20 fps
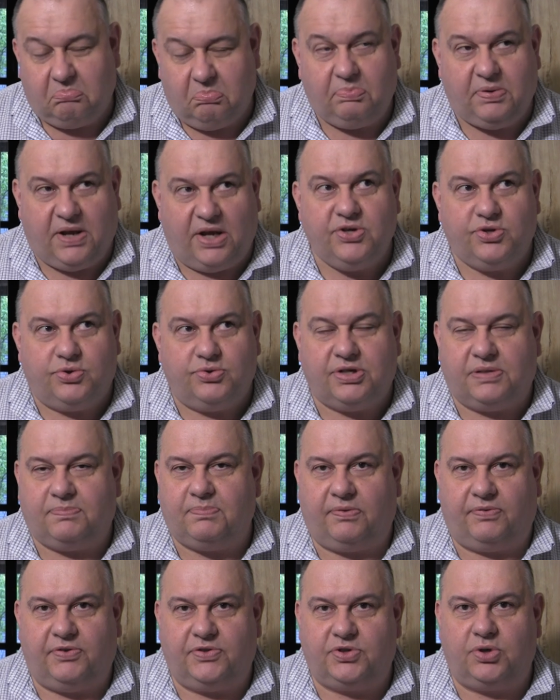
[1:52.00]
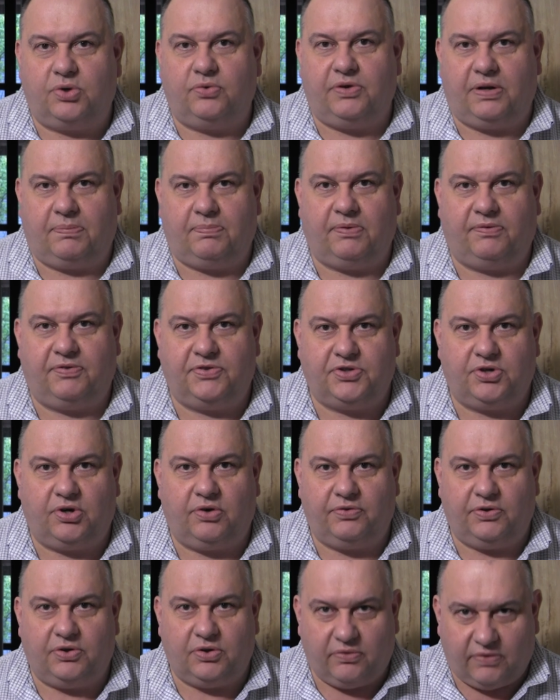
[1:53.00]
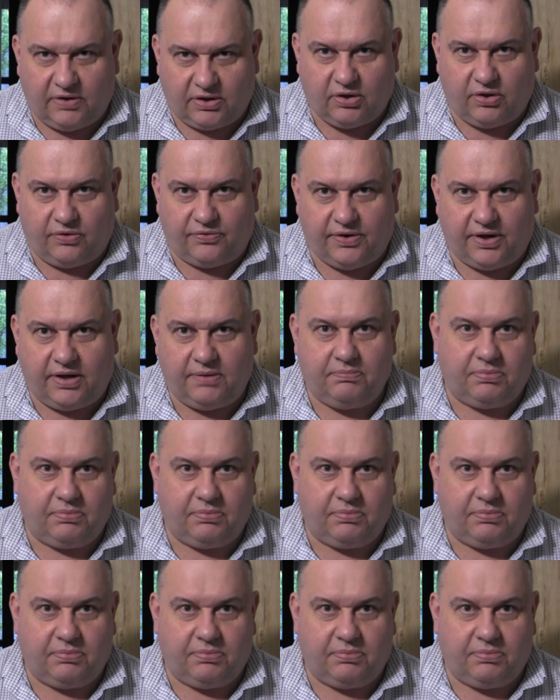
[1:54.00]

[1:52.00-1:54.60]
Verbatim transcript: 500 y, profesorów jak profesorowie Nowakowie,